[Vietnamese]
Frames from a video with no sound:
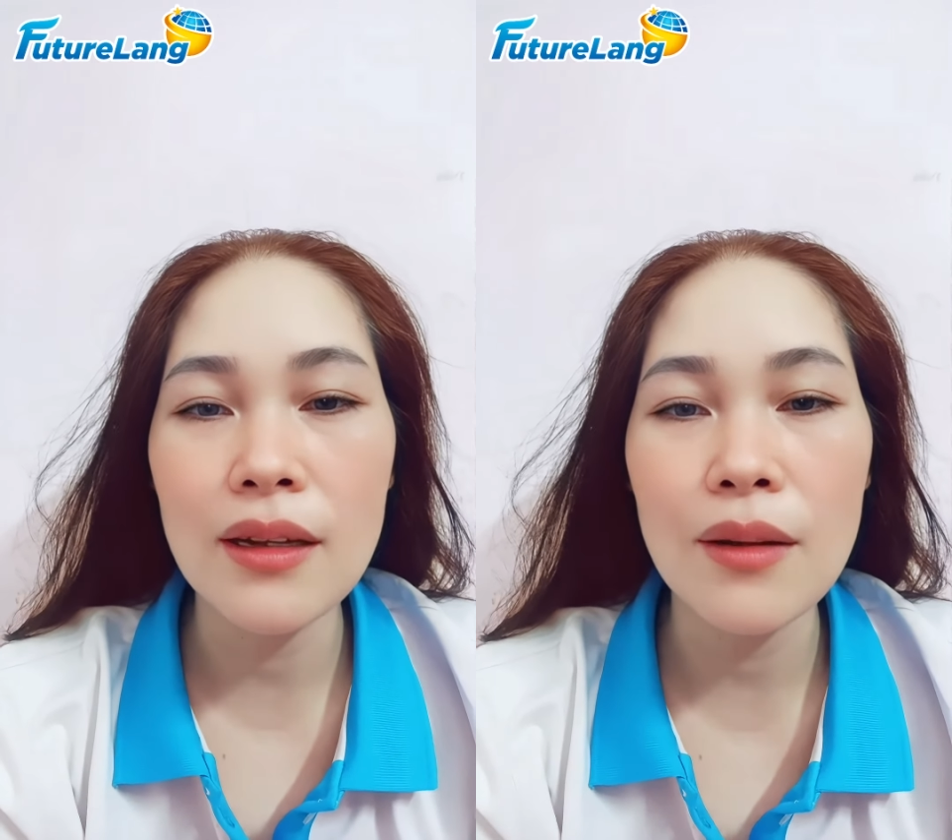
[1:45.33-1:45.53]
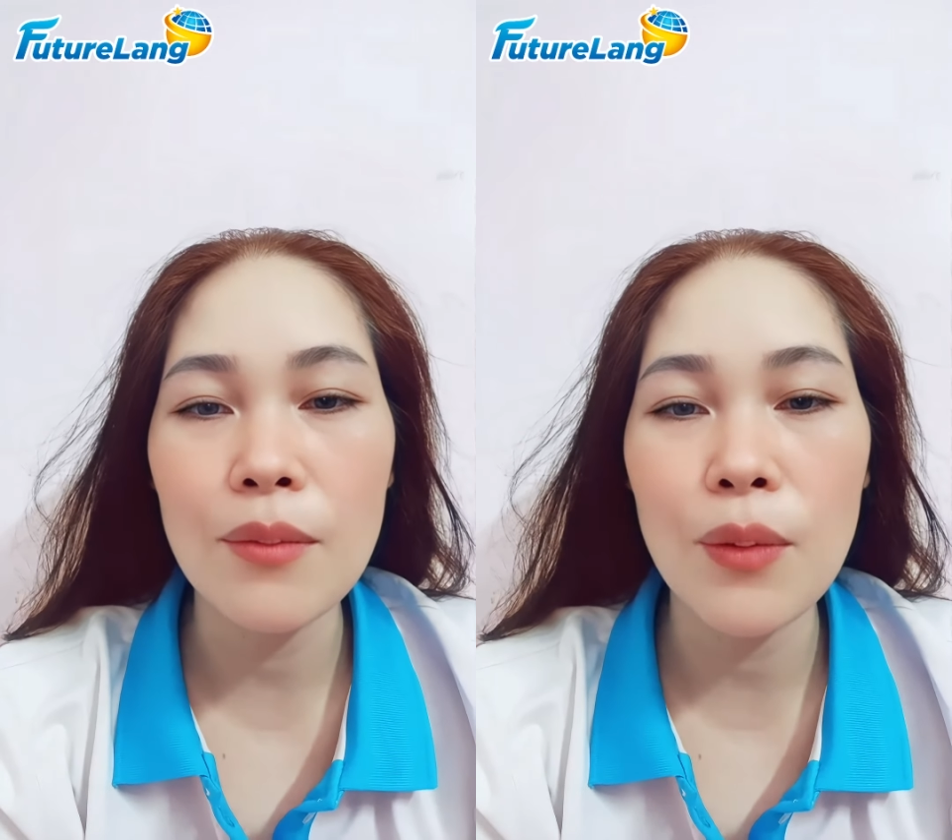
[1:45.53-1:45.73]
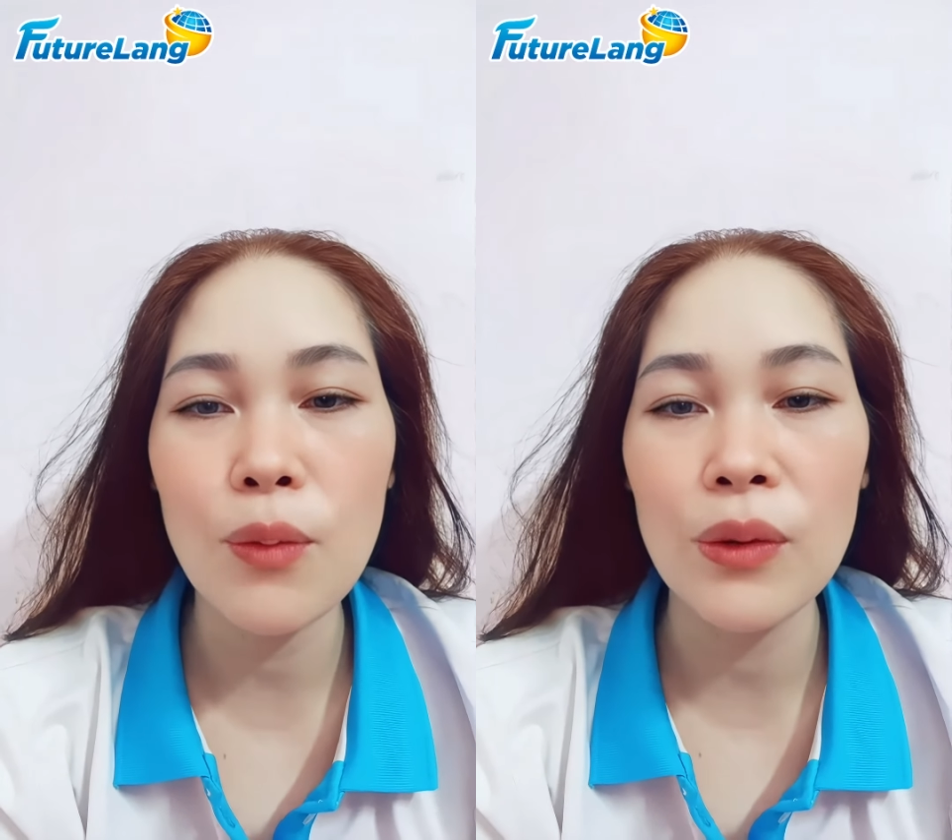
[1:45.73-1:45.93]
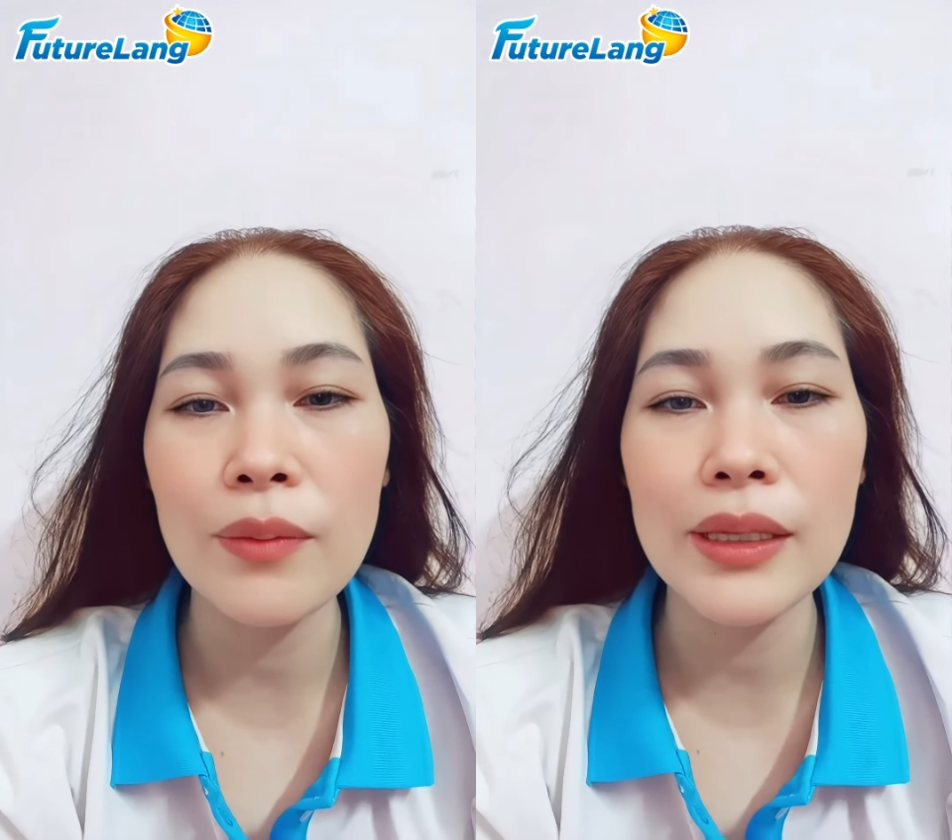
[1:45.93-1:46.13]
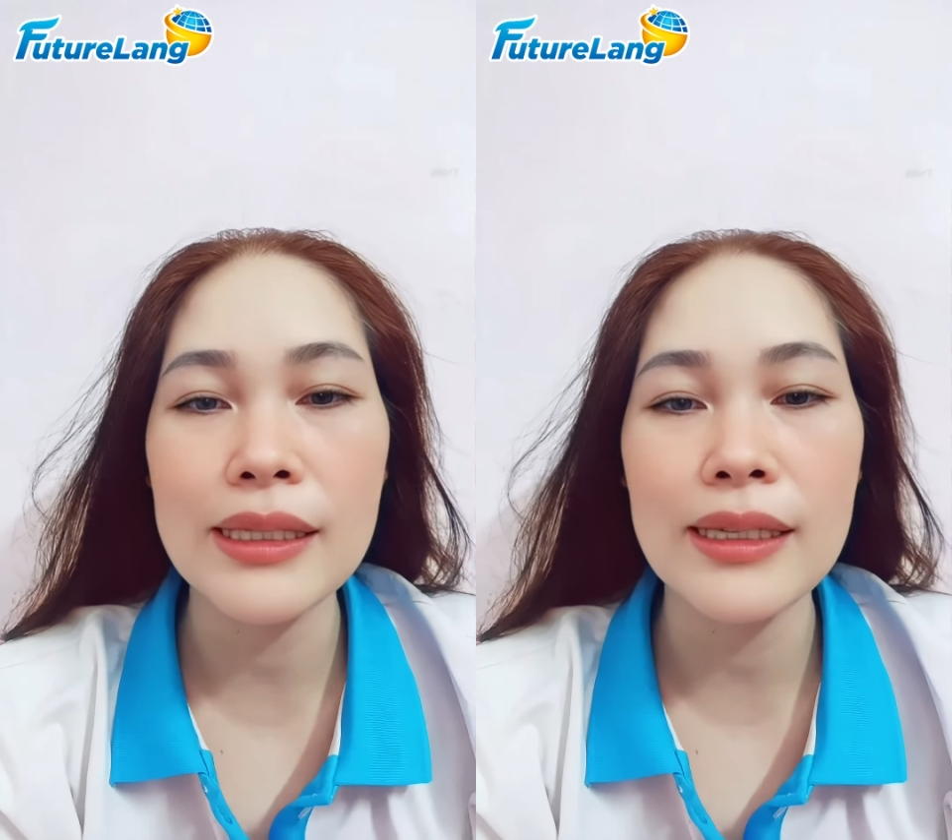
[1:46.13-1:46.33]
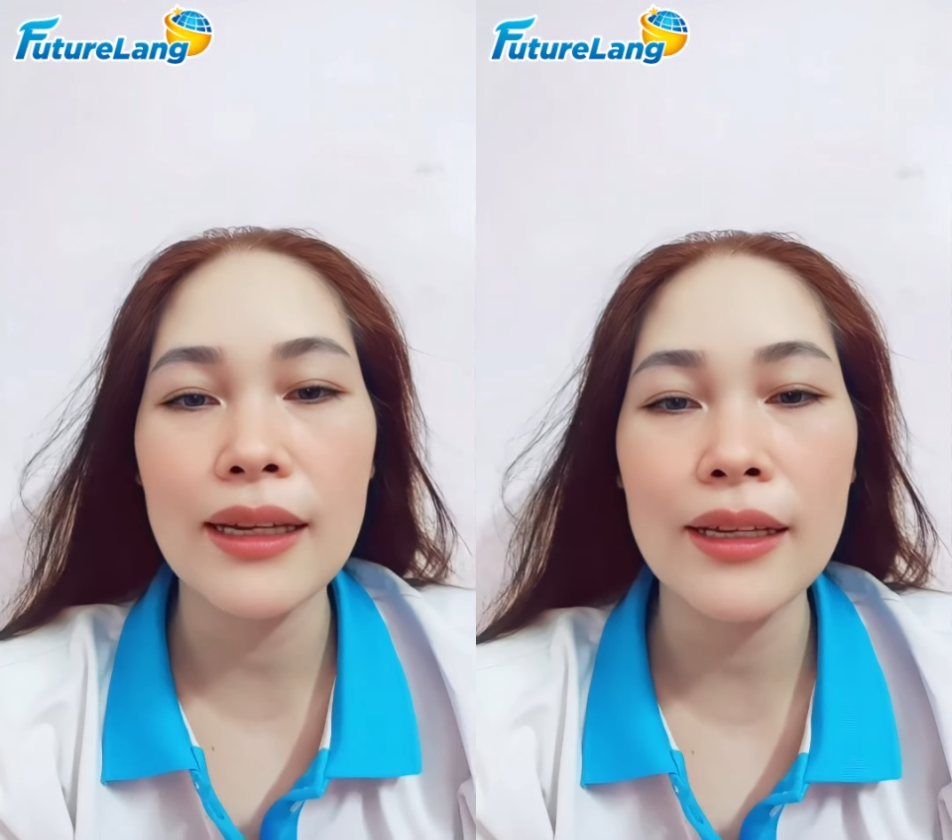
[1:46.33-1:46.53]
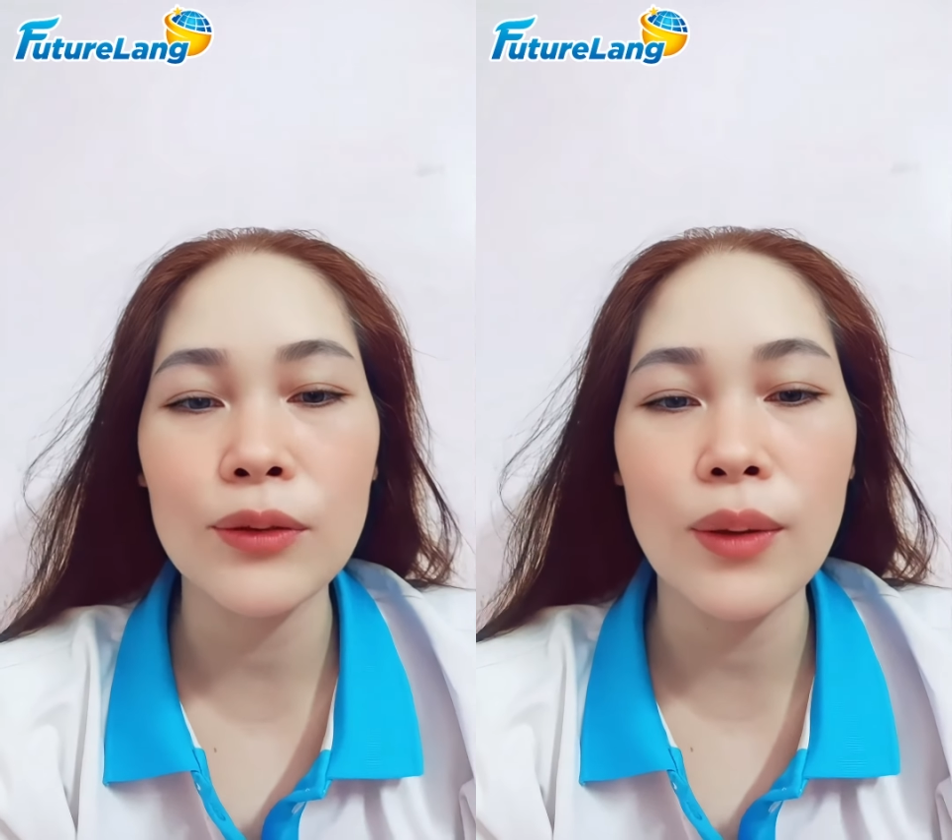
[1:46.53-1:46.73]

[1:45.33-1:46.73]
rất là mong muốn mình sẽ lan